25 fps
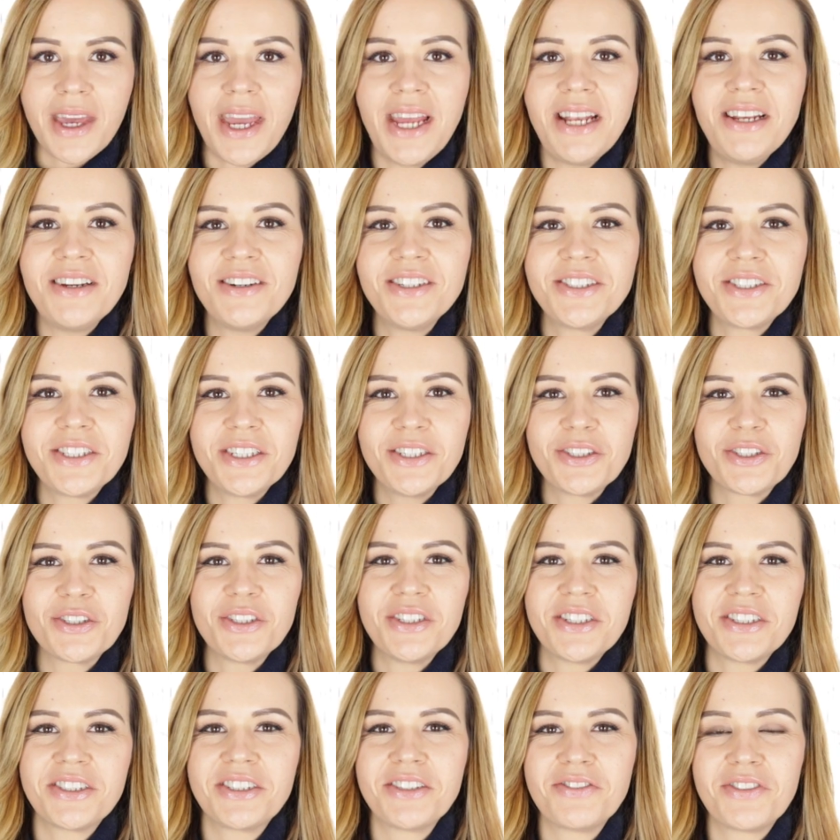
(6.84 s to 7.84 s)
Hey Leute,
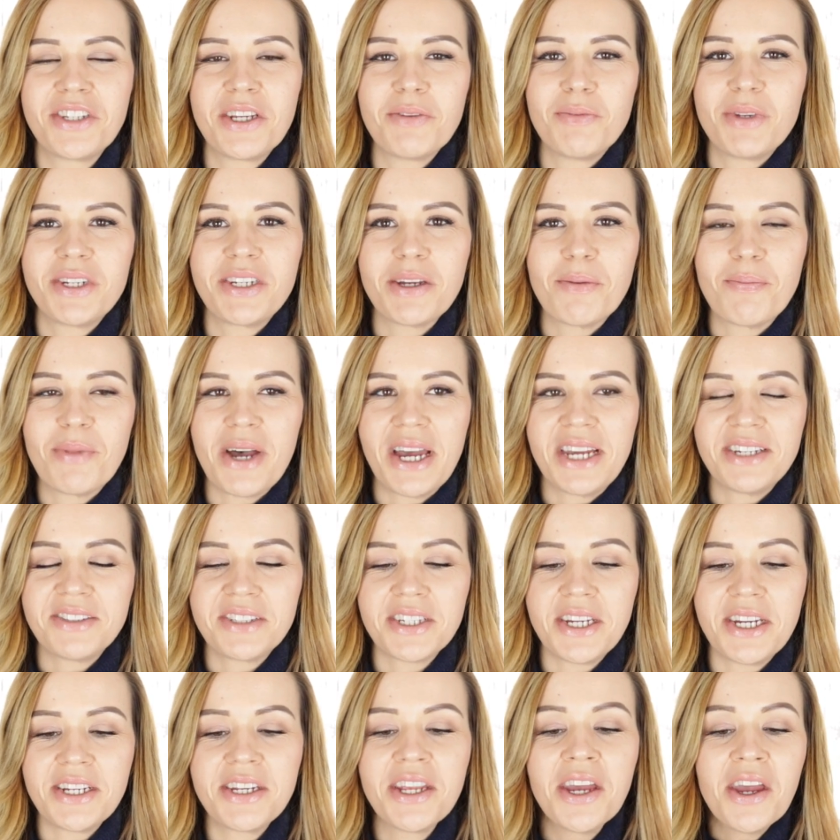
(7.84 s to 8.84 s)
schön, dass ihr wieder mit dabei
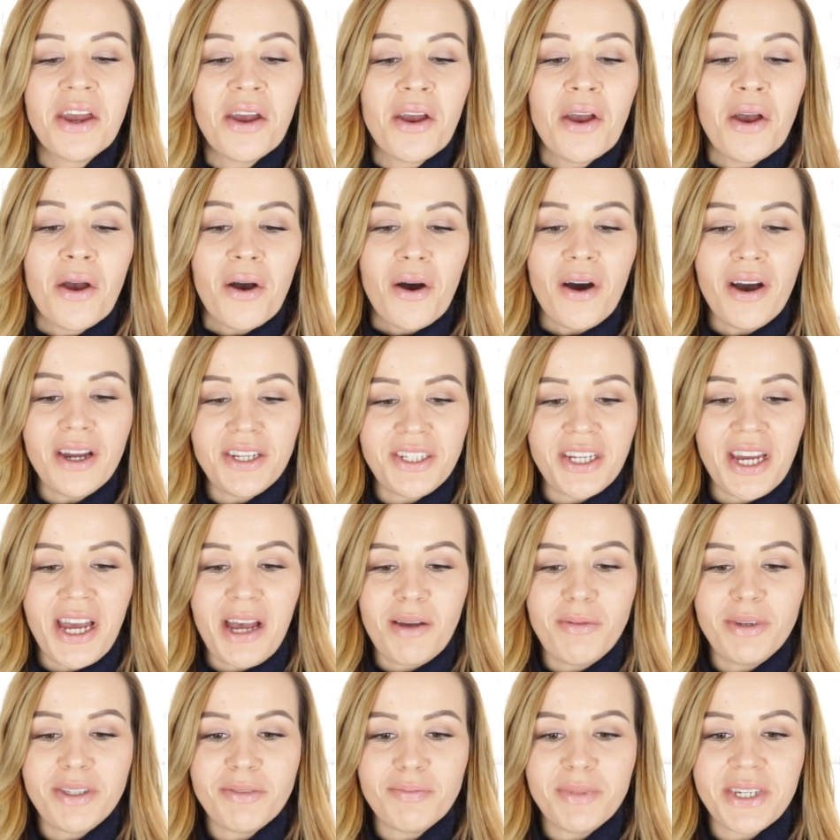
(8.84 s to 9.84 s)
seid. Heute
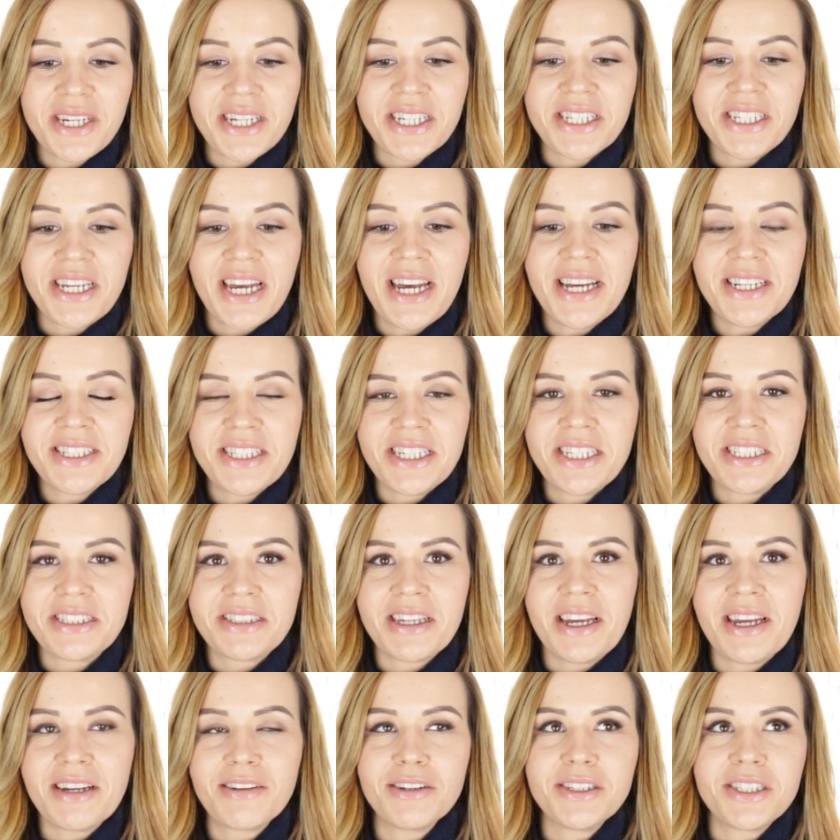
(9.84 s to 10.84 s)
habe ich mir gedacht, ich
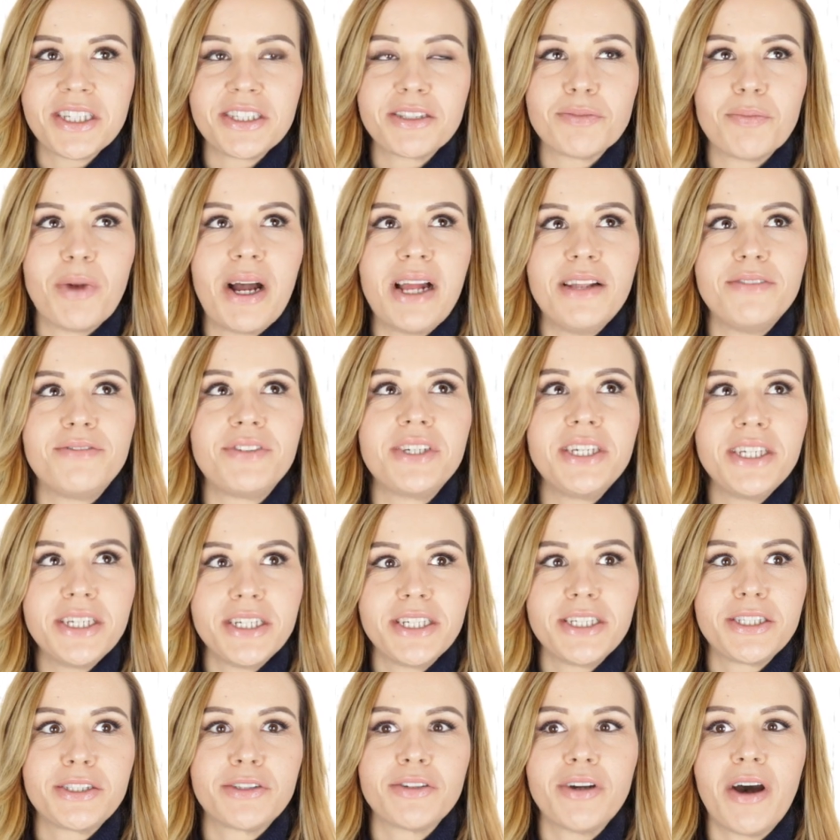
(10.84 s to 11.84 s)
zeige euch jetzt mal, wie
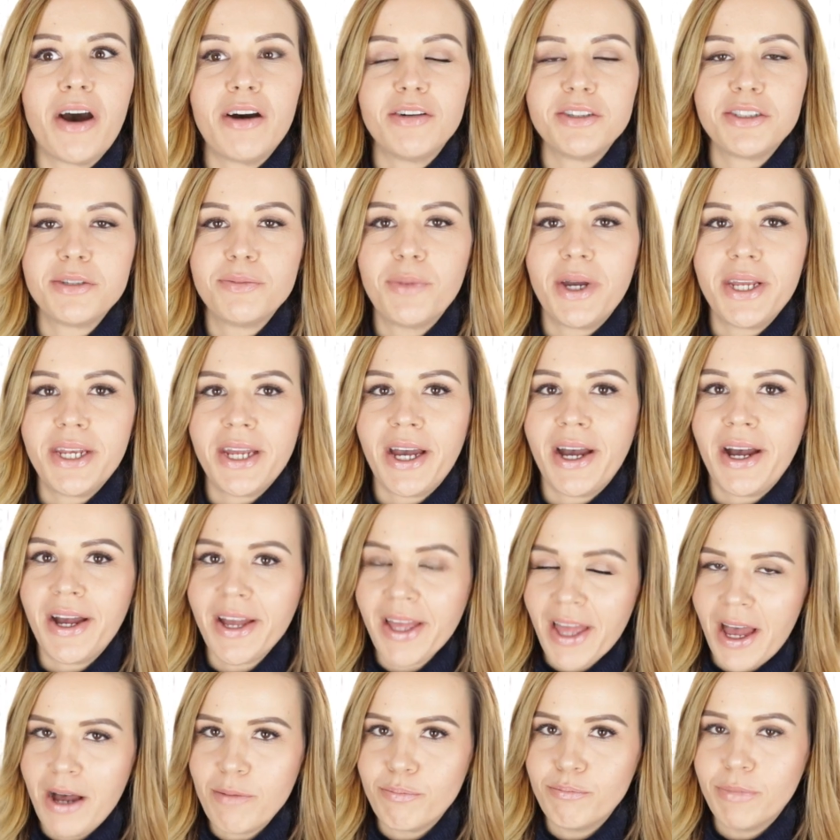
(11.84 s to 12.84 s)
ich zu Hause meine
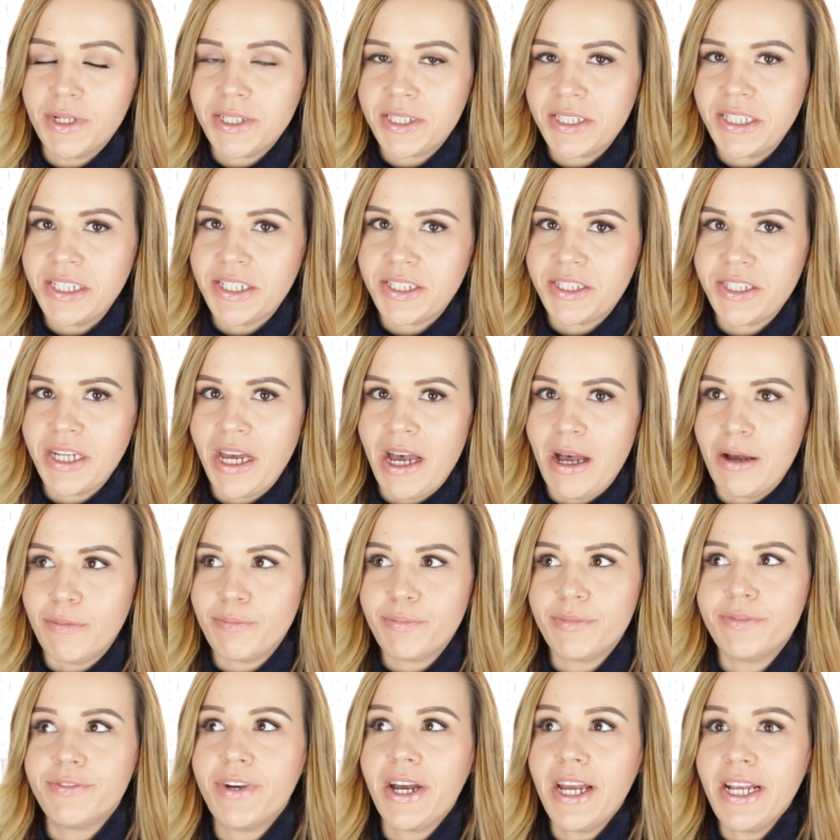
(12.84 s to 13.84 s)
Haare abmattiert habe.
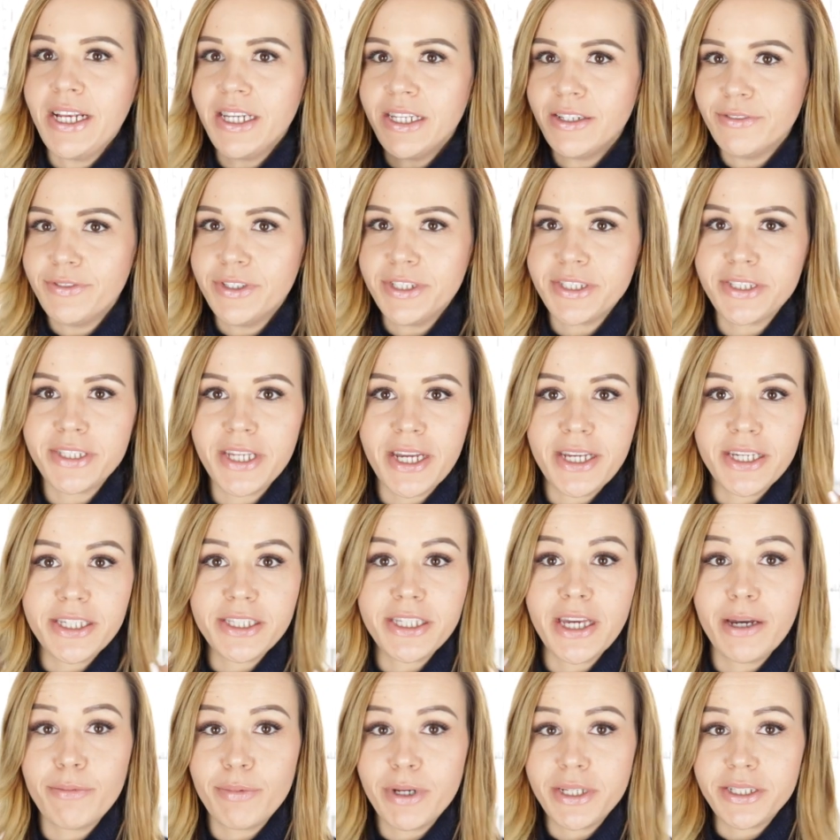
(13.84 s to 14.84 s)
Weil ihr wisst ja,
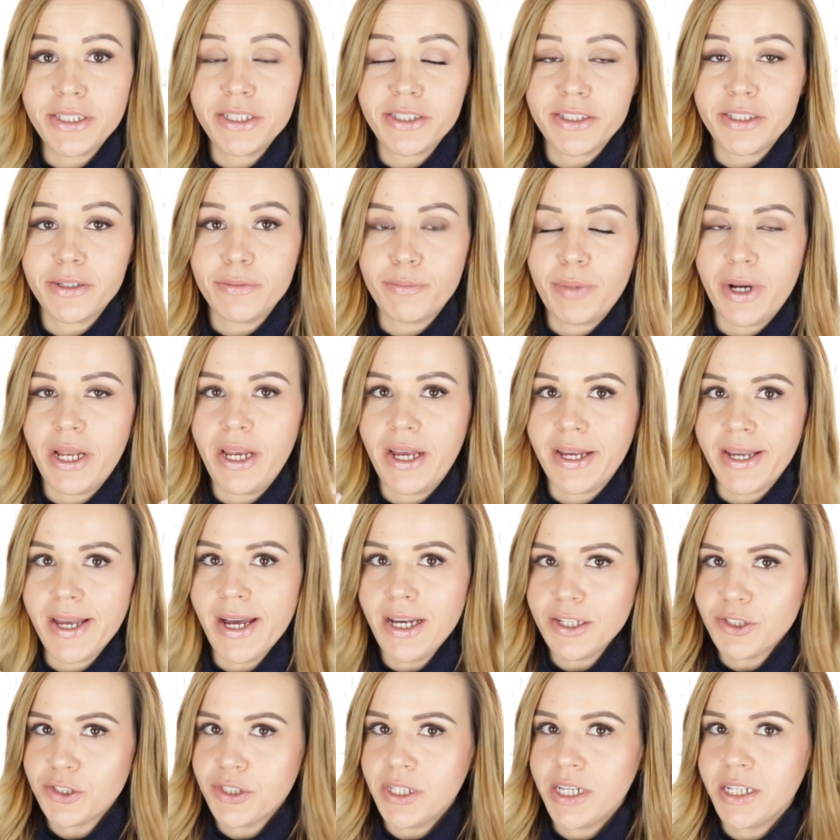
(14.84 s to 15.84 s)
ich habe ja diese
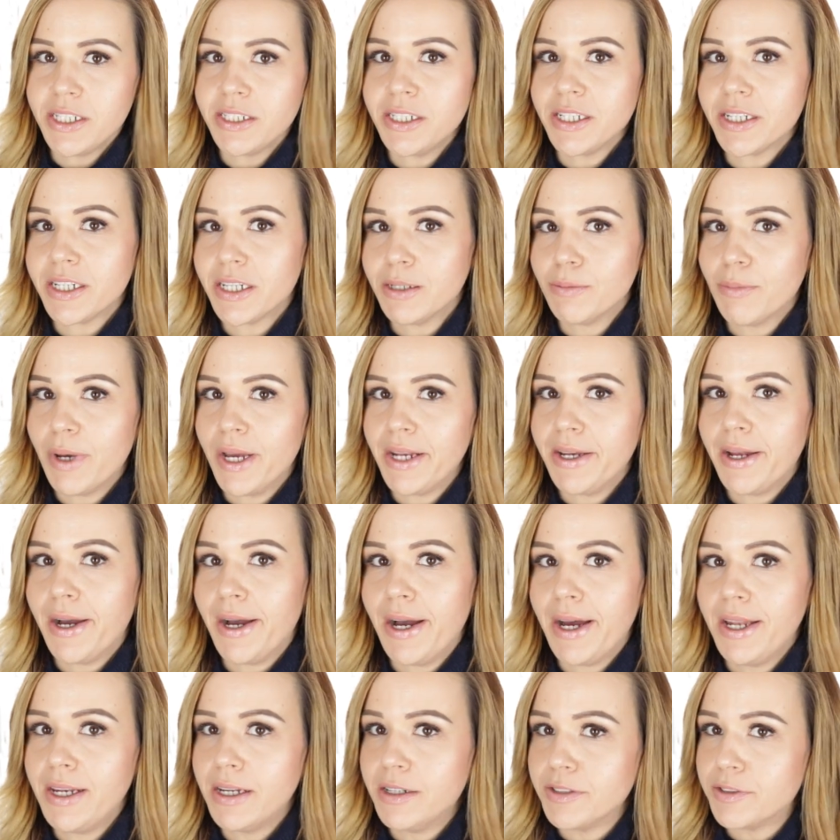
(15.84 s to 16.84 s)
Balayage-Technik in meinen
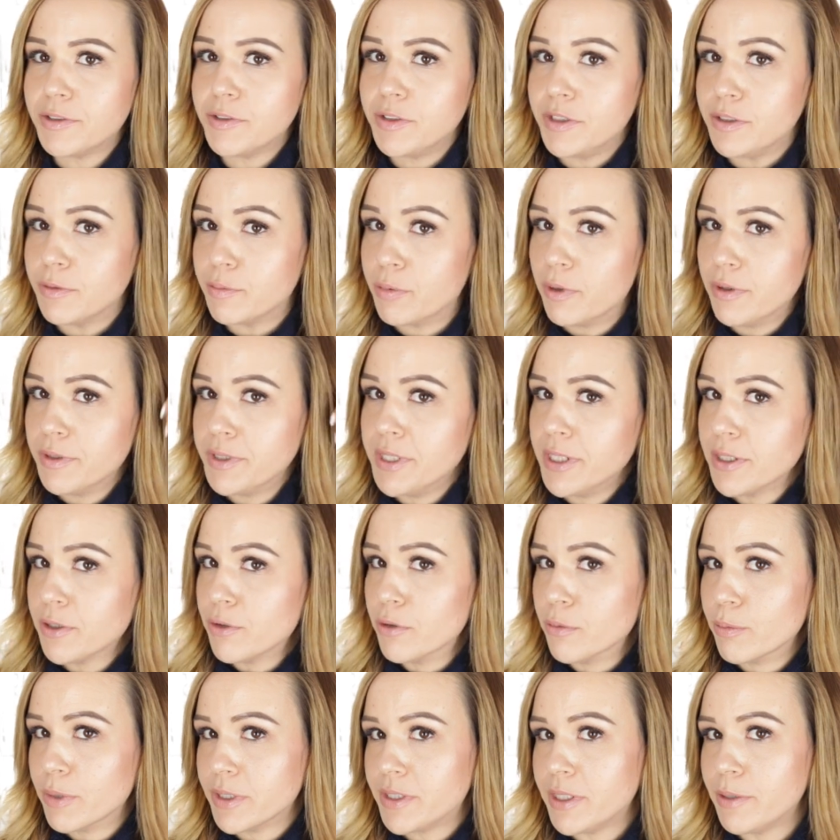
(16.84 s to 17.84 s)
Haaren, also diese
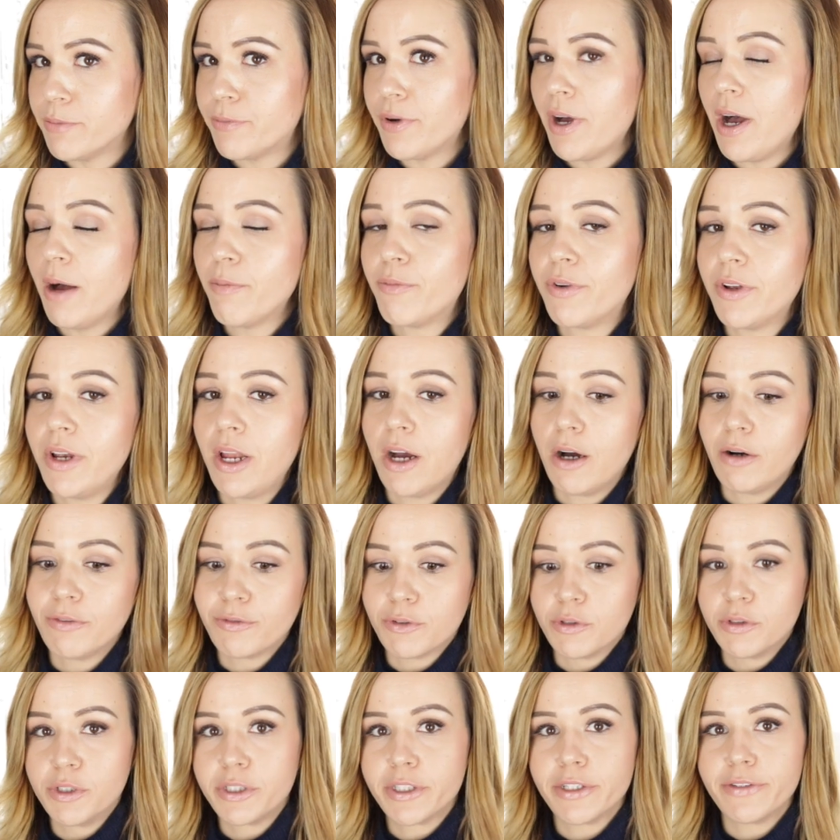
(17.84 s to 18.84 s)
Blondierung mit dem
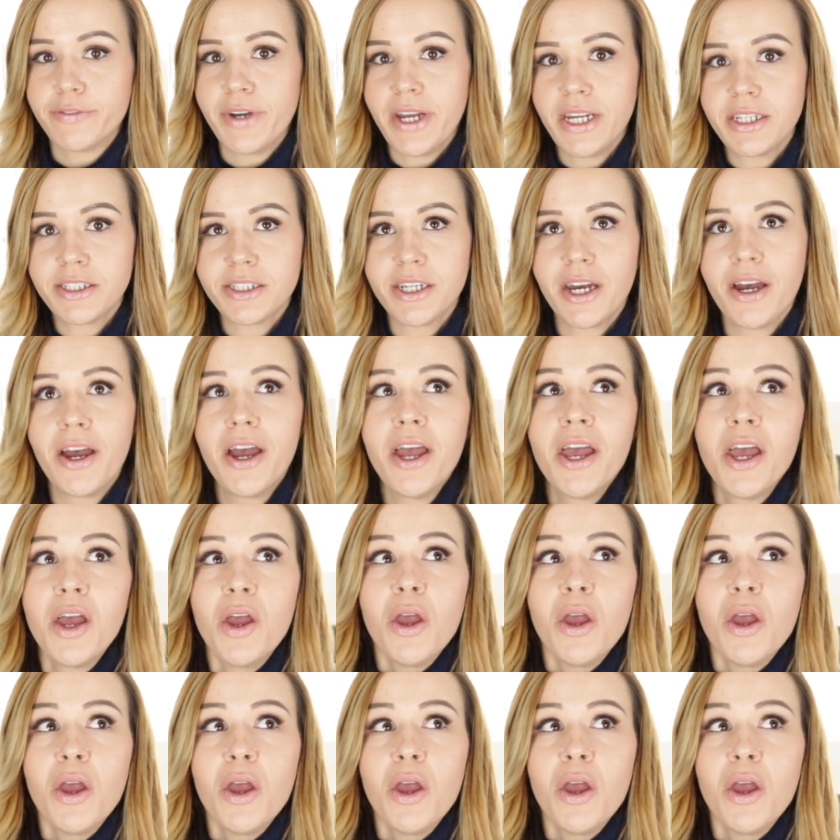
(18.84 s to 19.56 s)
Farbverlauf und so weiter.